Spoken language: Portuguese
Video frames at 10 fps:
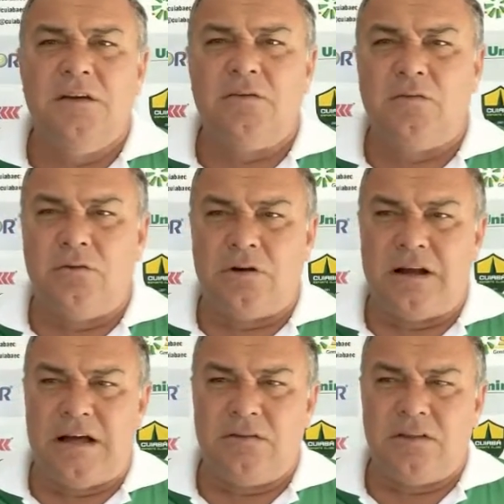
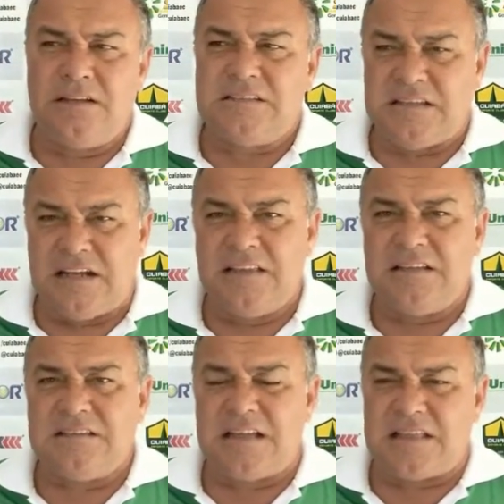colocado na estreia
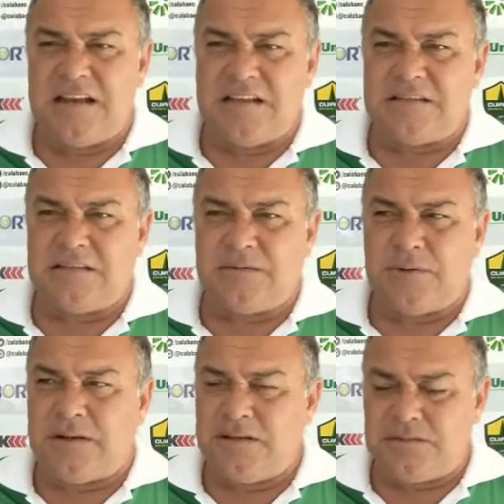desses atletas,
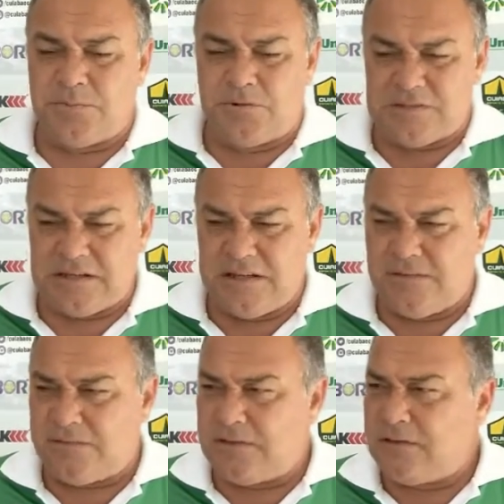para que a gente possa aí
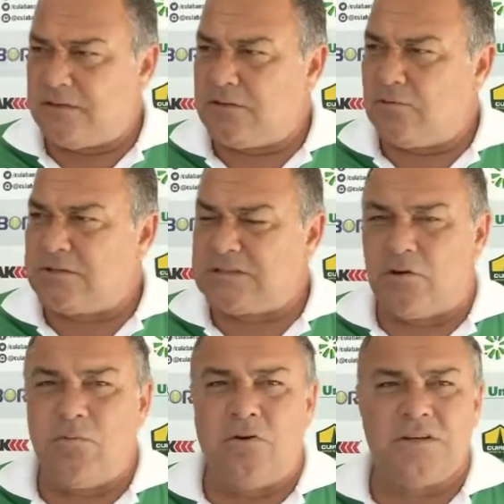conquistar
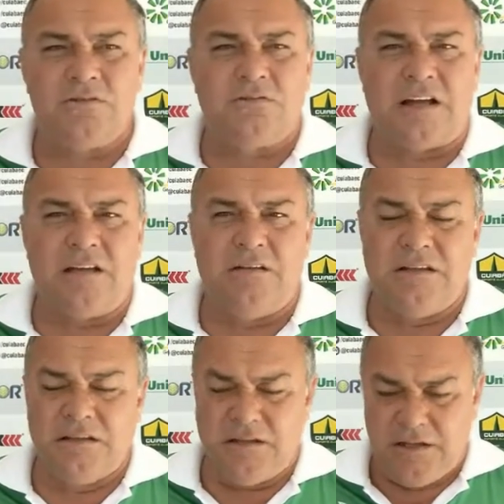um bom resultado
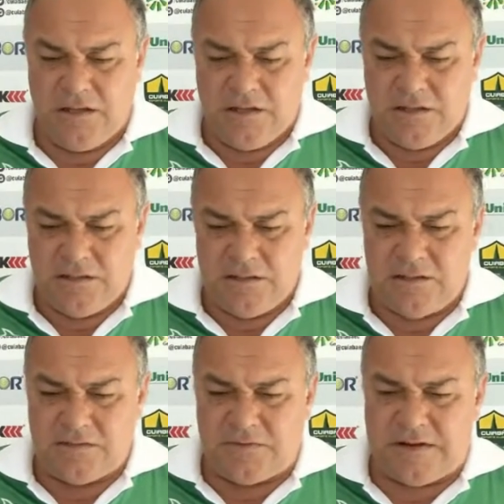aí e
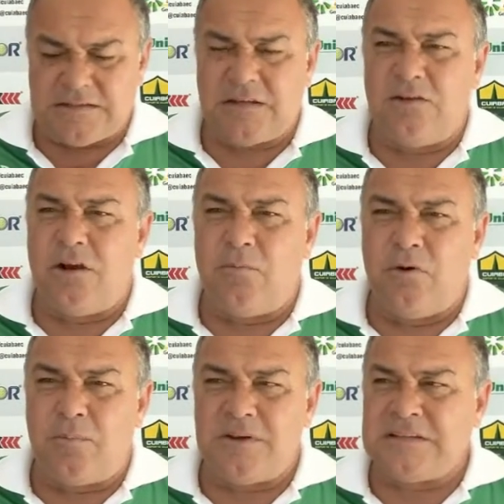eles façam aí uma
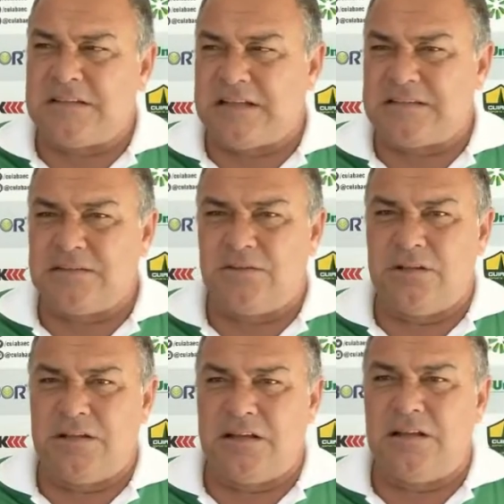boa apresentação
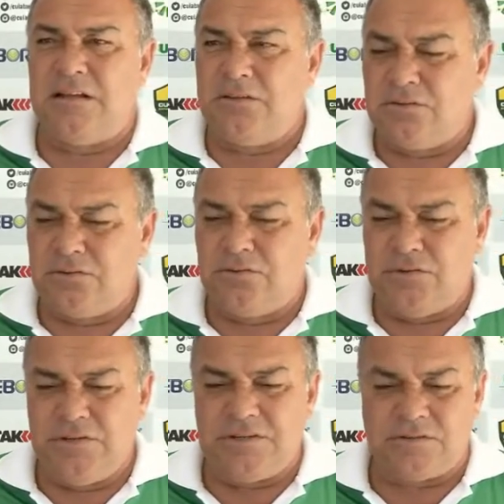na, no, no,
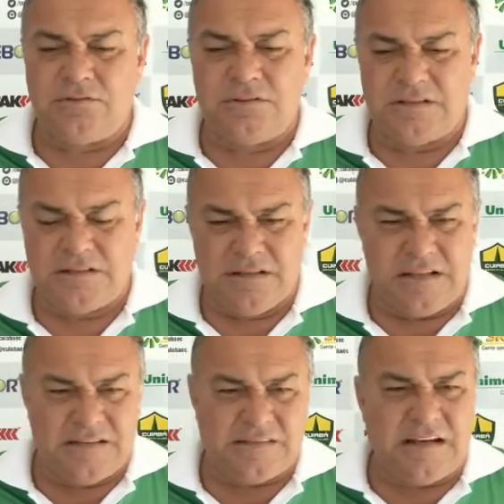início
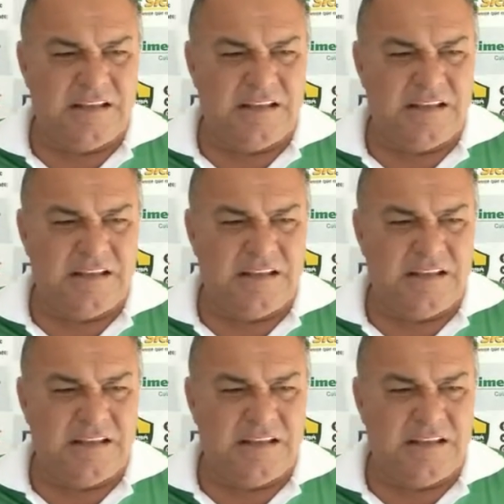da estreia